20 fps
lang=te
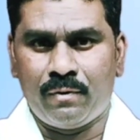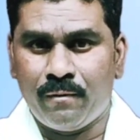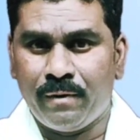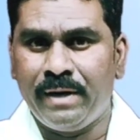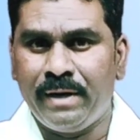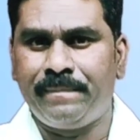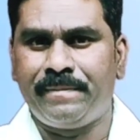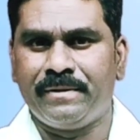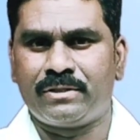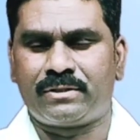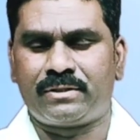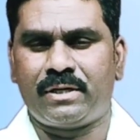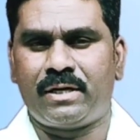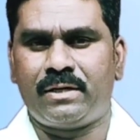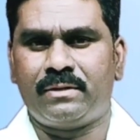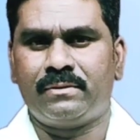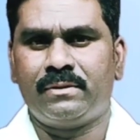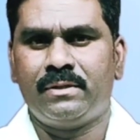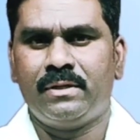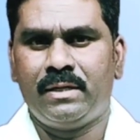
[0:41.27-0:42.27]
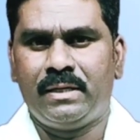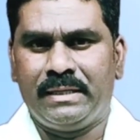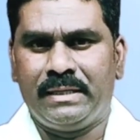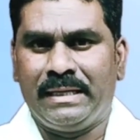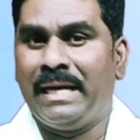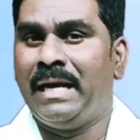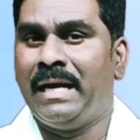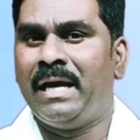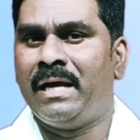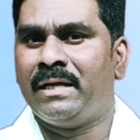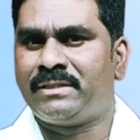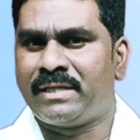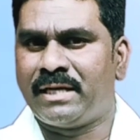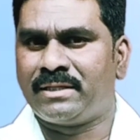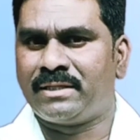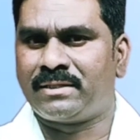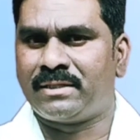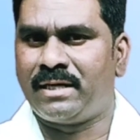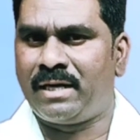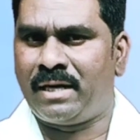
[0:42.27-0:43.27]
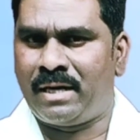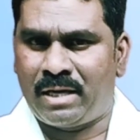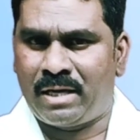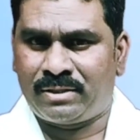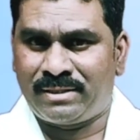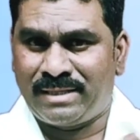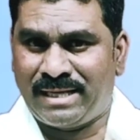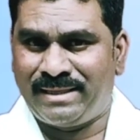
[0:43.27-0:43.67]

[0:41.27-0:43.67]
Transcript: విడిపిస్తాడు ఎలా చేస్తాడని